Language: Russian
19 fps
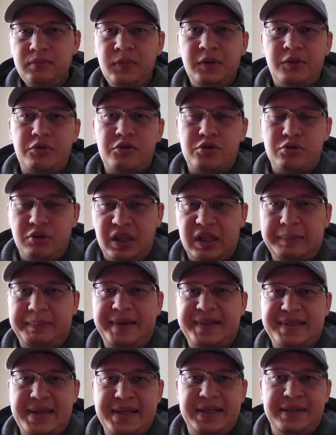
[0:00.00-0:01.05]
То есть, ну, до
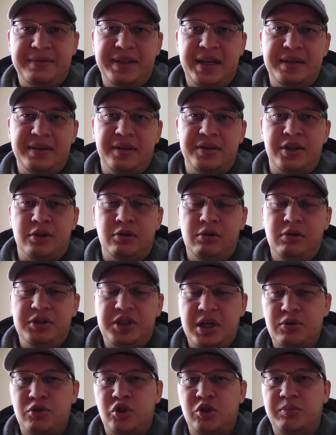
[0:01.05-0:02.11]
последнего я это тянул,
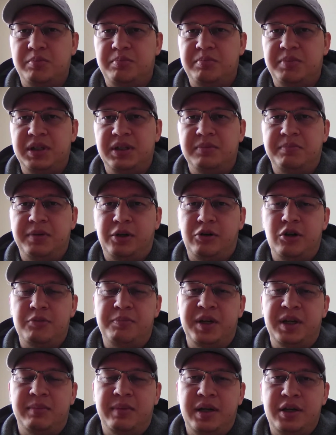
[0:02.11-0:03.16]
сейчас уже приходит
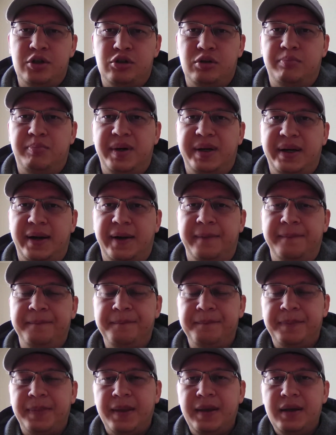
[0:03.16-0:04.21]
понимание, что пора.
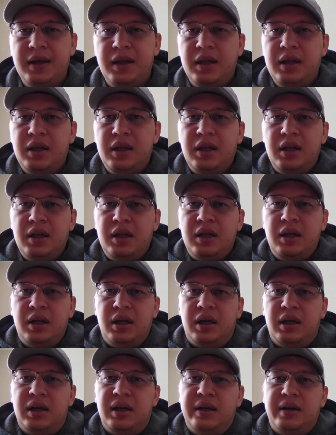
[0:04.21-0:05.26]

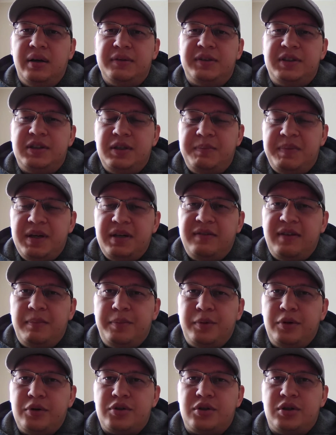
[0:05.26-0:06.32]
А, теперь
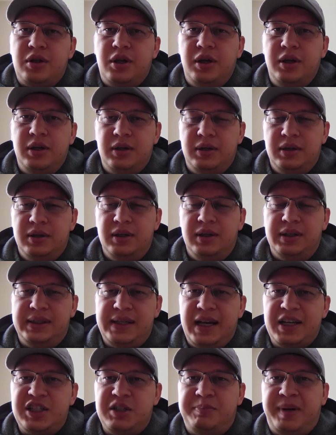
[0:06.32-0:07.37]
вопрос, а,
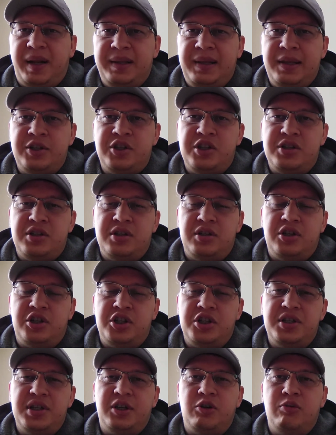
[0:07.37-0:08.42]
как же продлить жизнь,
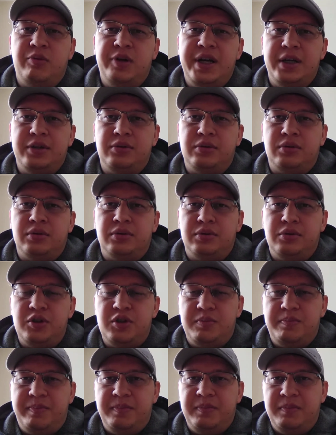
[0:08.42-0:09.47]
жизнь аккумулятору? То
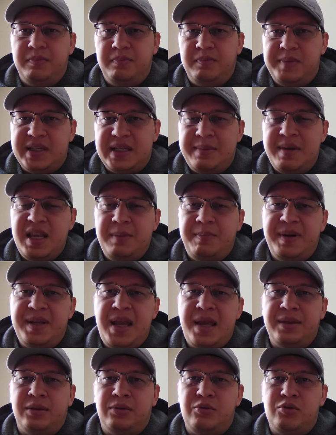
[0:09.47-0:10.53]
есть по замене
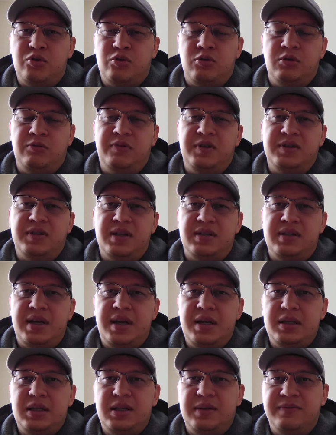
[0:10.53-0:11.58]
понятно, то есть он у вас
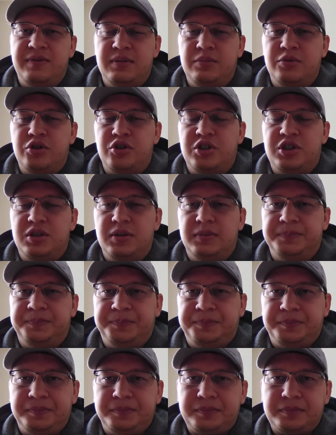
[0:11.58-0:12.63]
остался, вы можете...
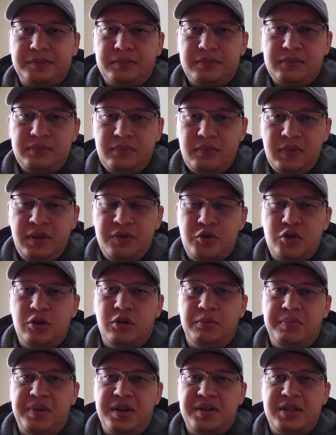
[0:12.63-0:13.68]
Все,
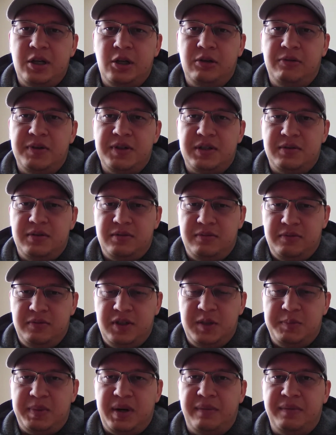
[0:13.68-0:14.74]
он перестал у вас
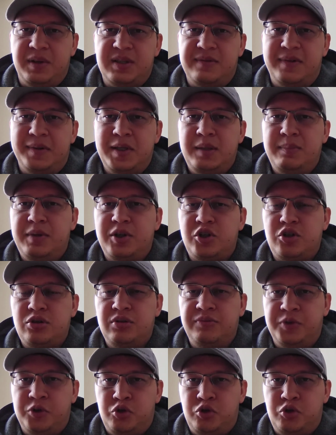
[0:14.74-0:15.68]
исправно заводить машину, вы